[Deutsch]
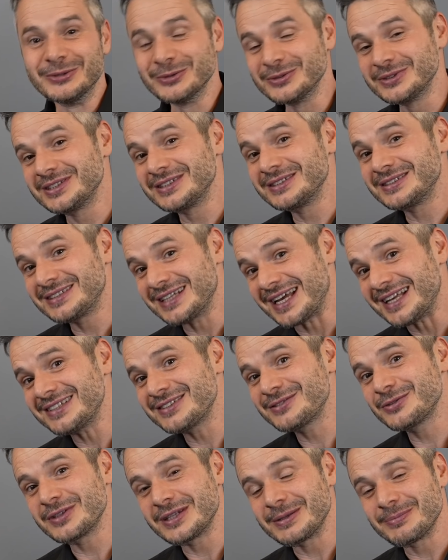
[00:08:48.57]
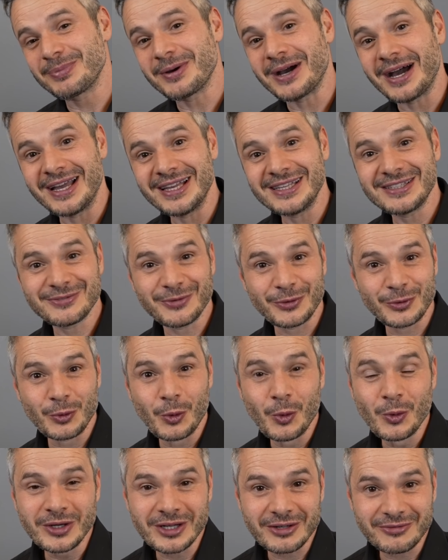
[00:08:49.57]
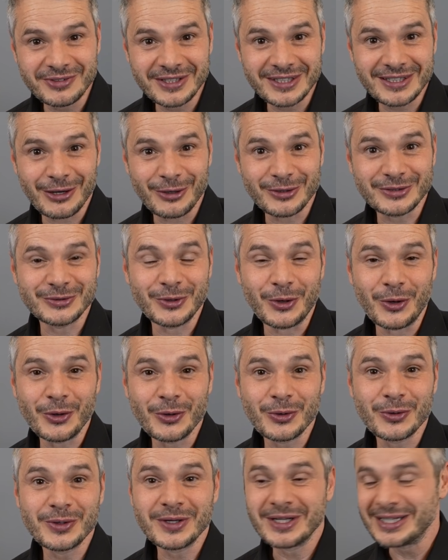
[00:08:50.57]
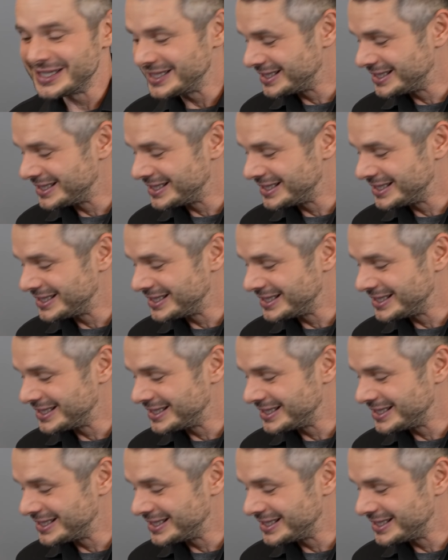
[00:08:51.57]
Und das zu dem Preis von unter 4000 Euro